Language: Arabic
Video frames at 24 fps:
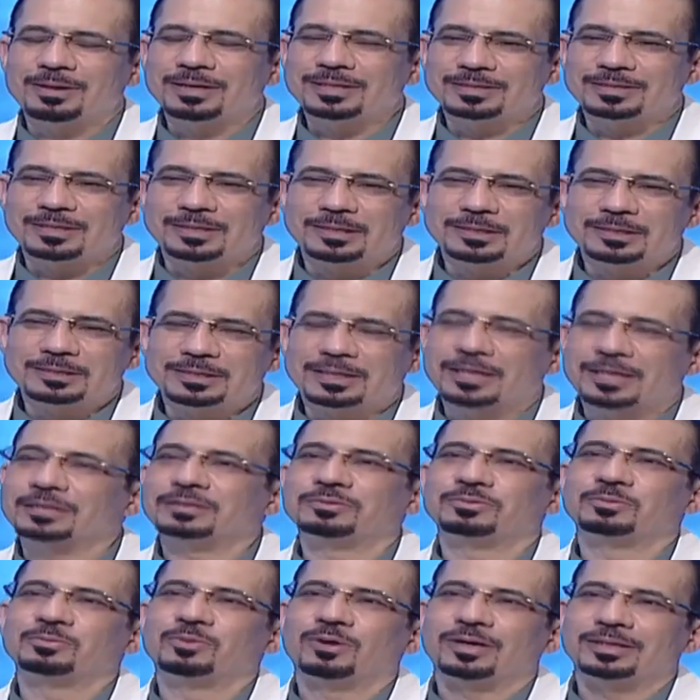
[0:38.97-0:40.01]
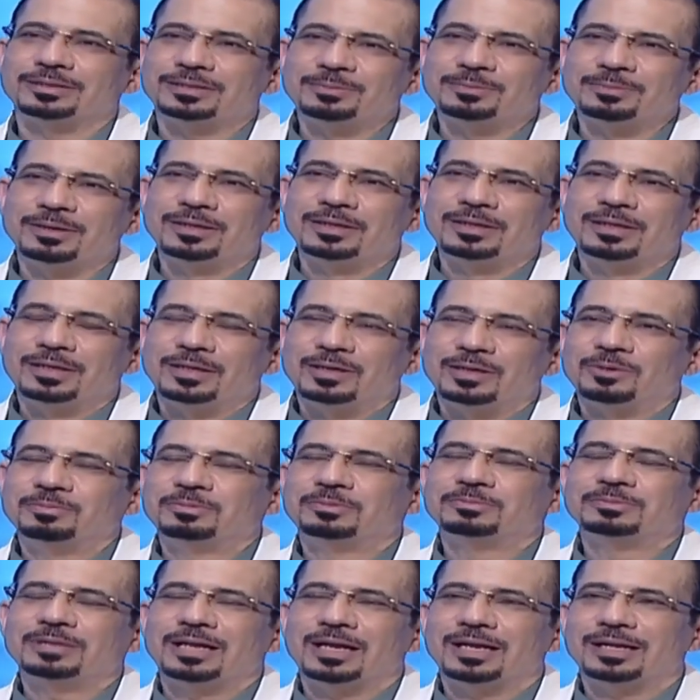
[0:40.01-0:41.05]
زي ما ذكرت في المقدمه
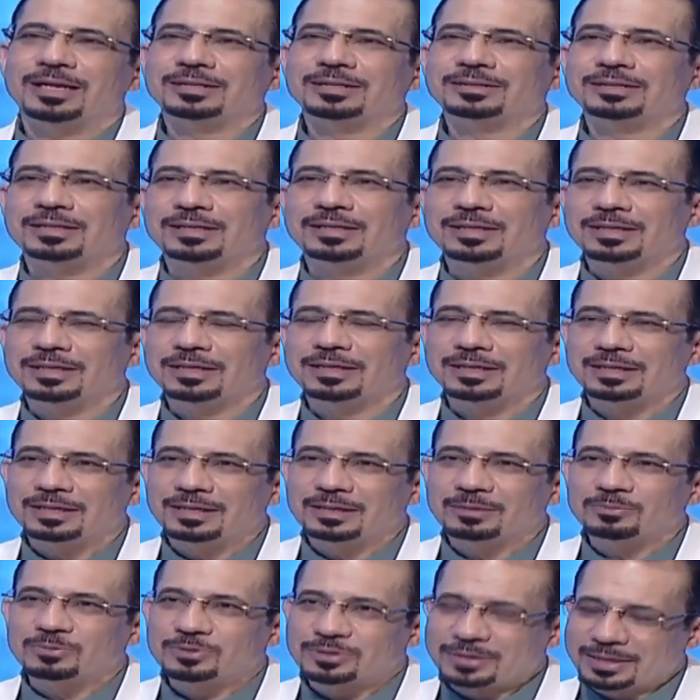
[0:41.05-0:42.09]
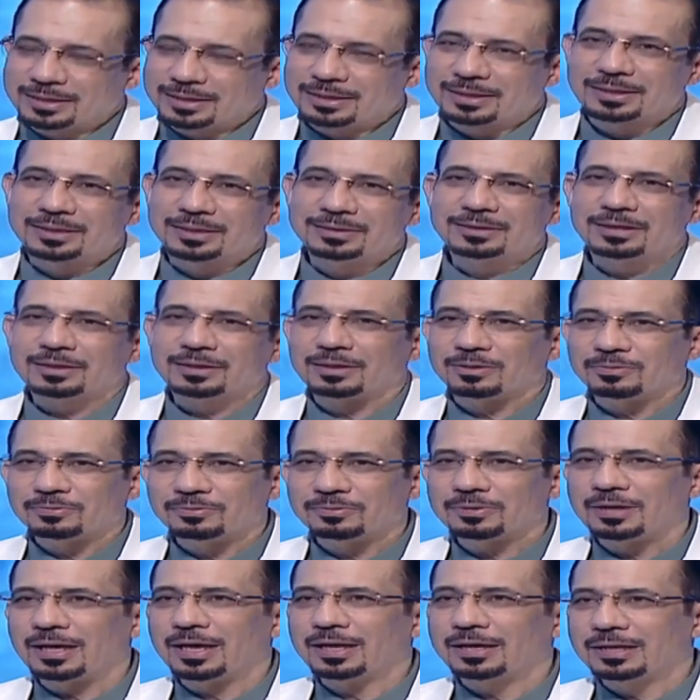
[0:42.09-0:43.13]
هم من الحاجات اللي هي المزعجه جدا او
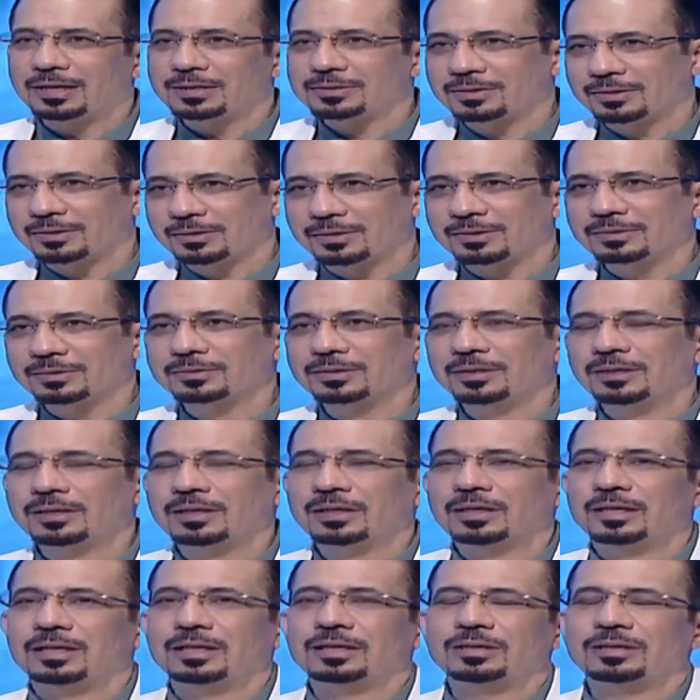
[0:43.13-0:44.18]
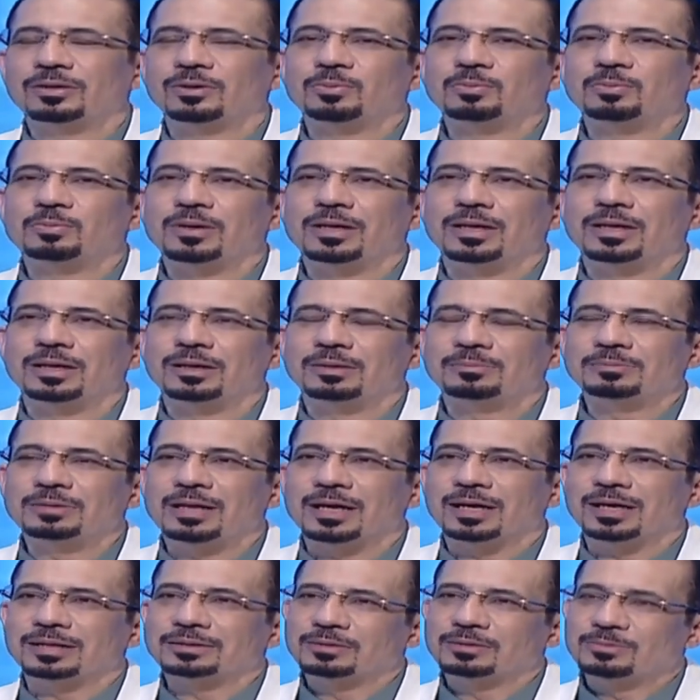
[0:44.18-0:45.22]
في الحلقه ذكرت ان هم من
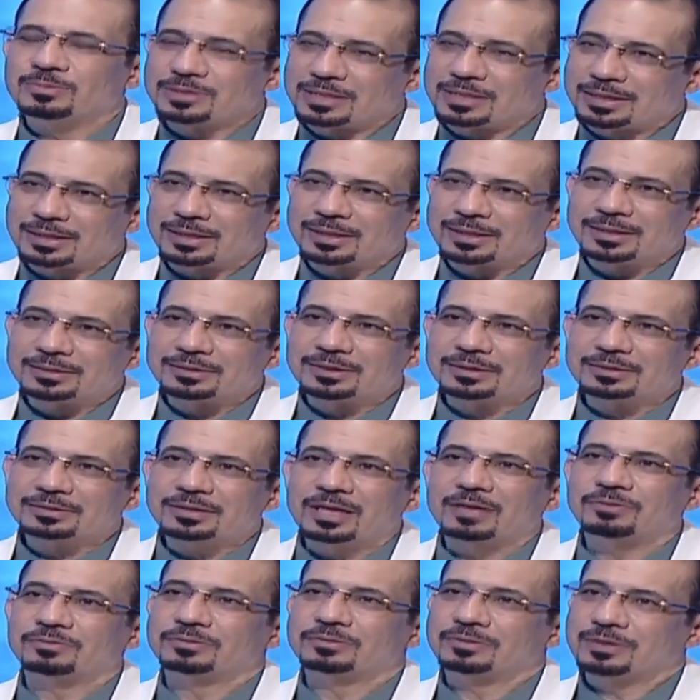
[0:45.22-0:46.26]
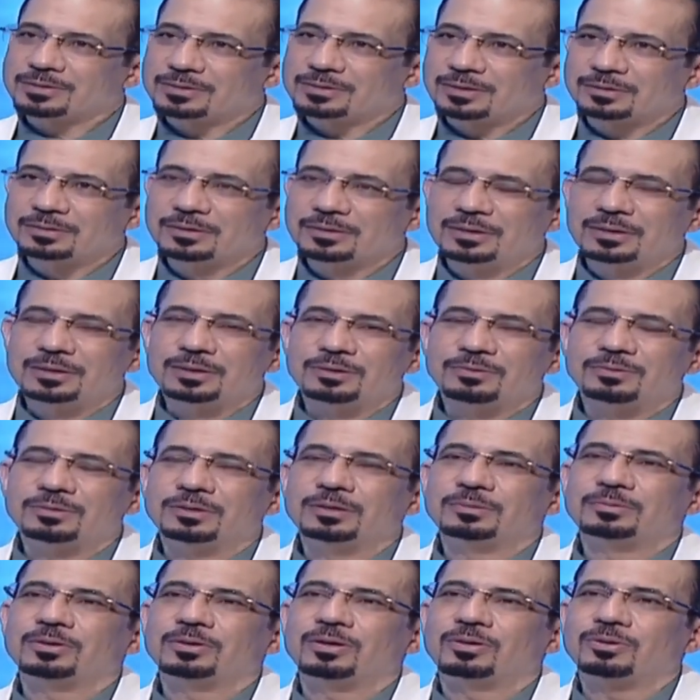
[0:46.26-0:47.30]
الحاجات المزعجه جدا ضعف النظر
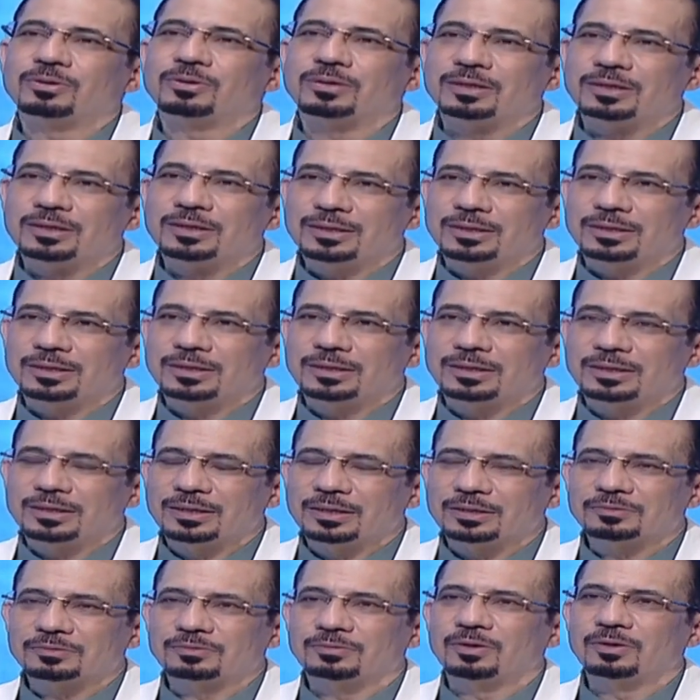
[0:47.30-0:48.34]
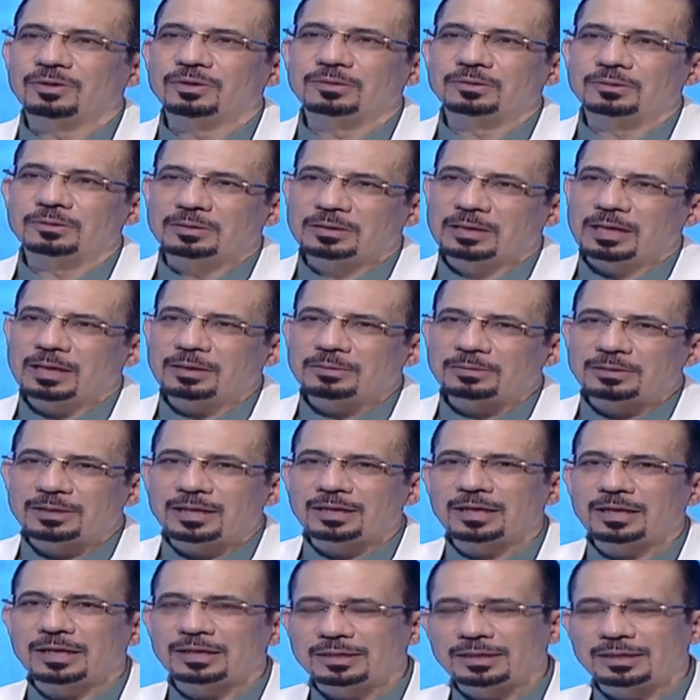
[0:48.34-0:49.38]
واللي بيعوق الاطفال
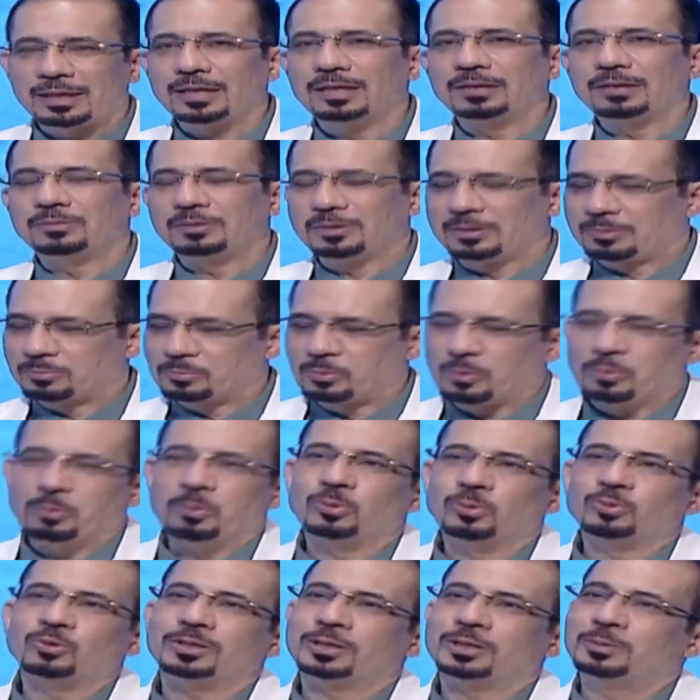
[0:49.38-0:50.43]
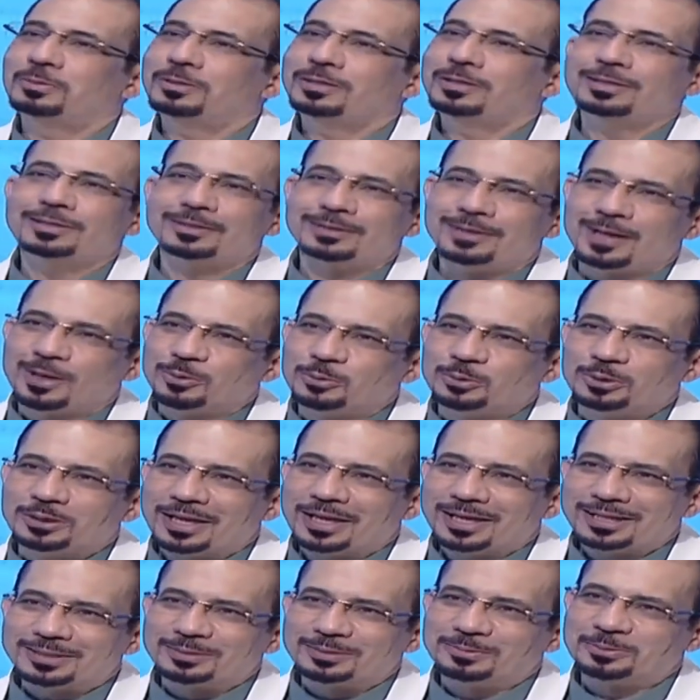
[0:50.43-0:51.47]
يعني هنتكلم موضوع كبير قوي
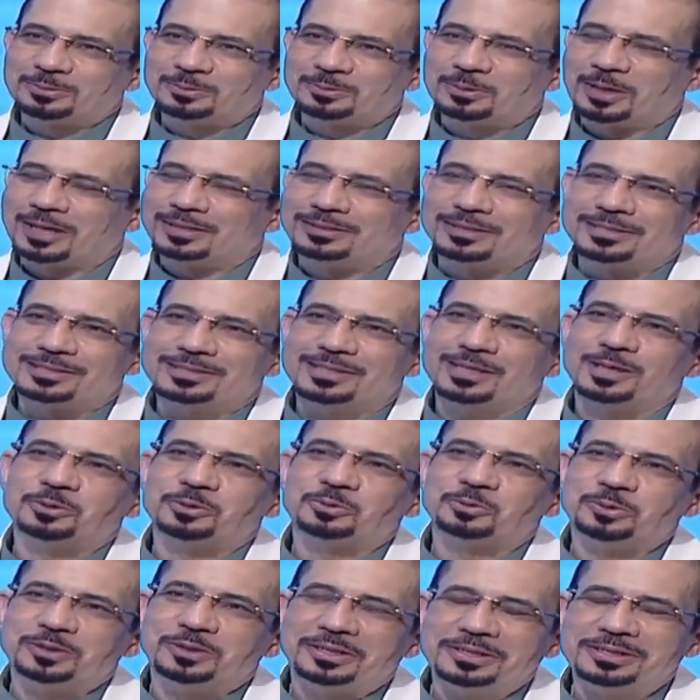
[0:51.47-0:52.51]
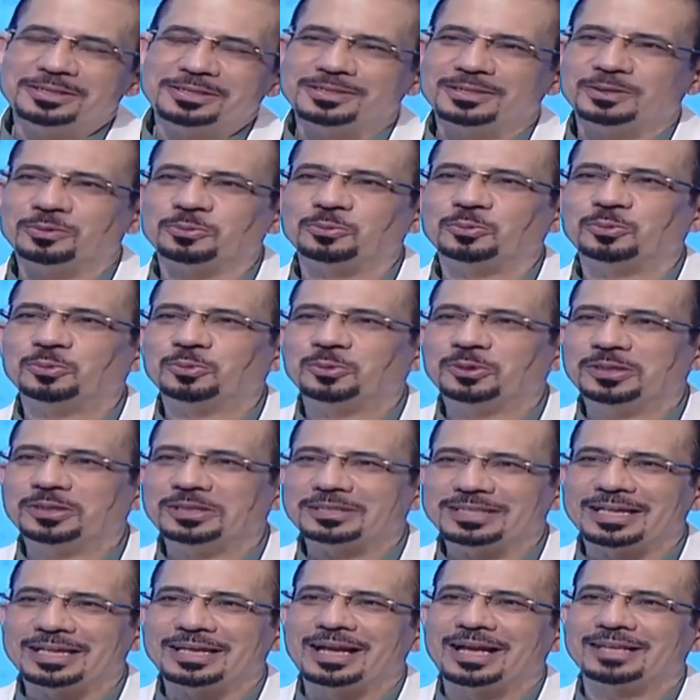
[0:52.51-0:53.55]
يعني عدسات وليزك
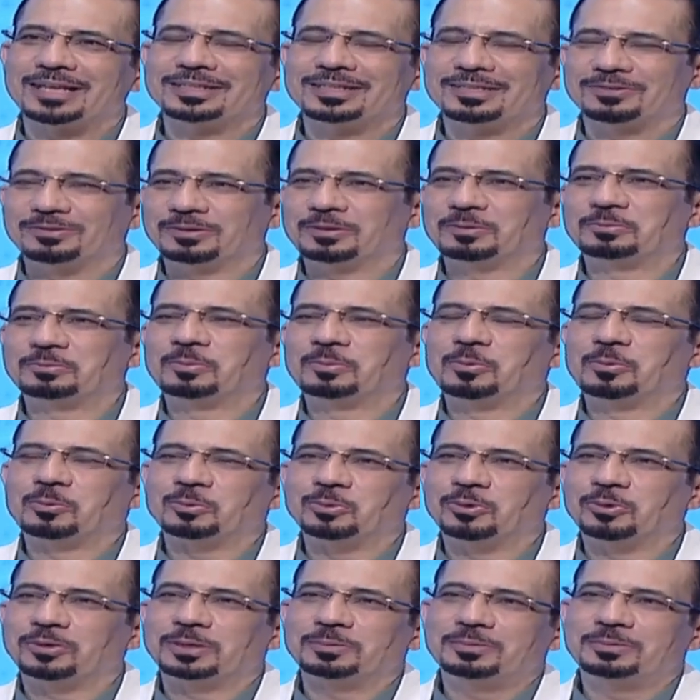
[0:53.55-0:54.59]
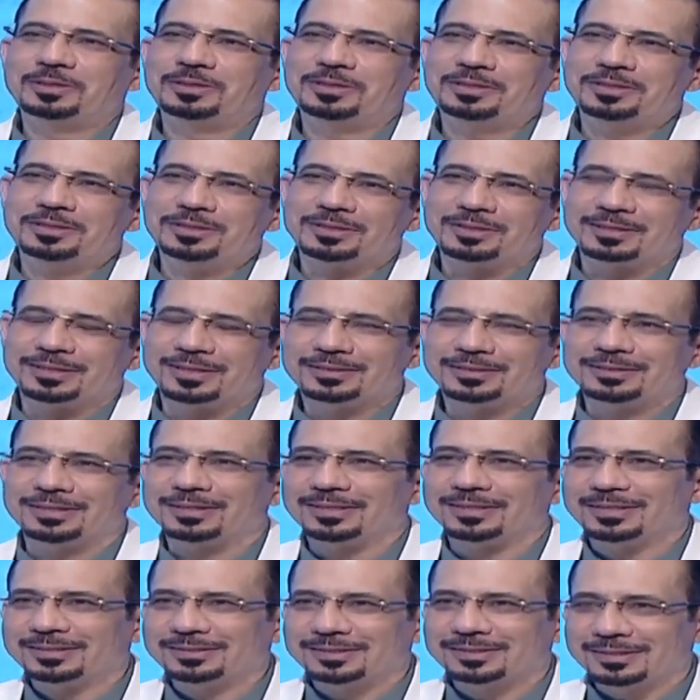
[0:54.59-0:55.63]
وزرع موضوع كبير جدا
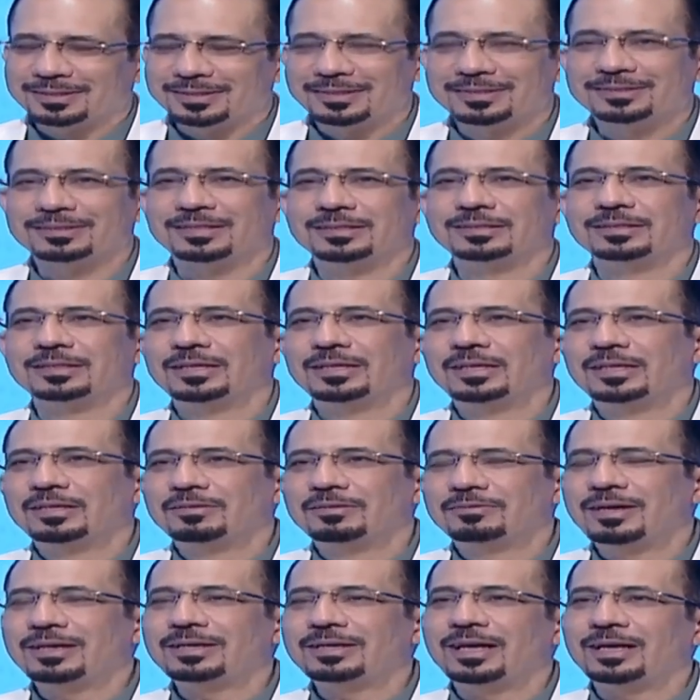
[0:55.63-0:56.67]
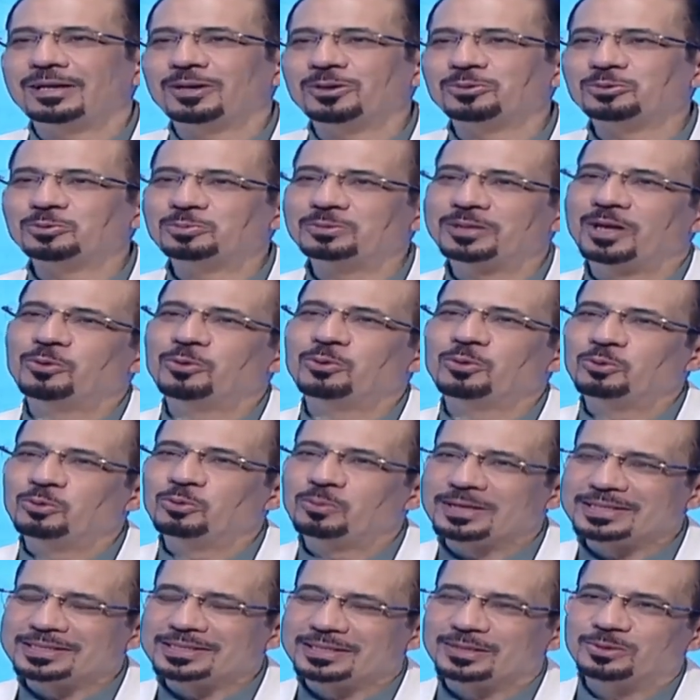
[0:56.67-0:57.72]
جدا جدا فاحنا هناخده من اوله
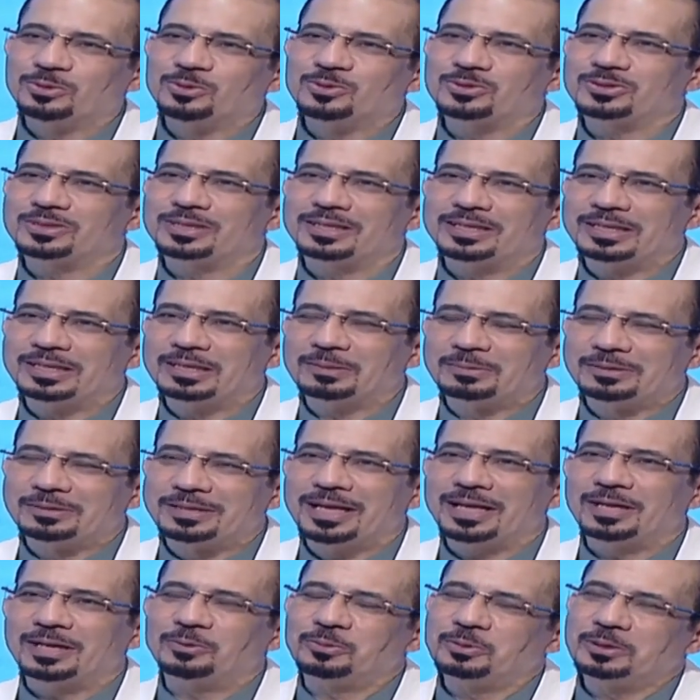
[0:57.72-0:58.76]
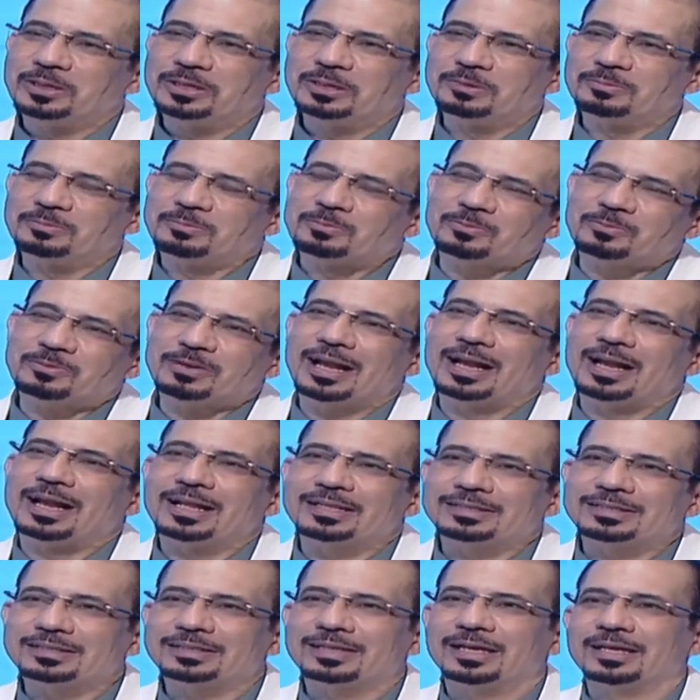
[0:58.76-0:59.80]
بس الجزء البدائي ويمكن في
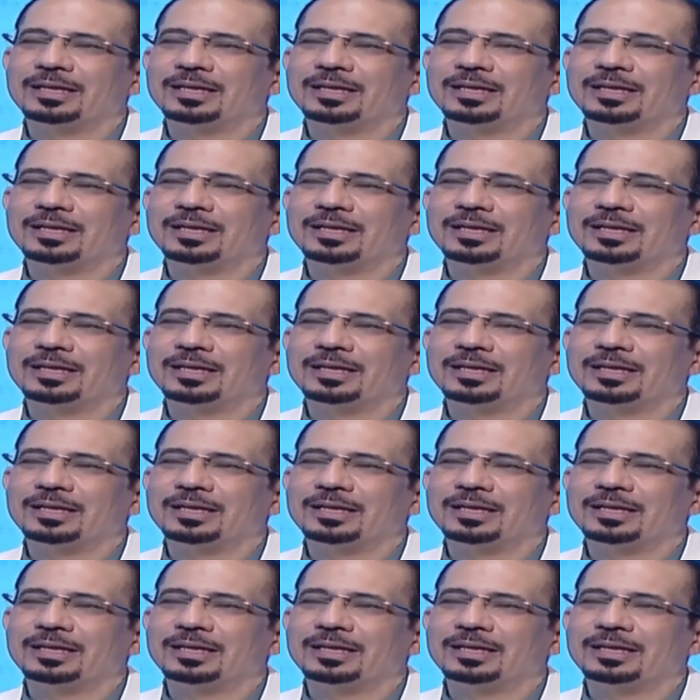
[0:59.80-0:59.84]
الحلقات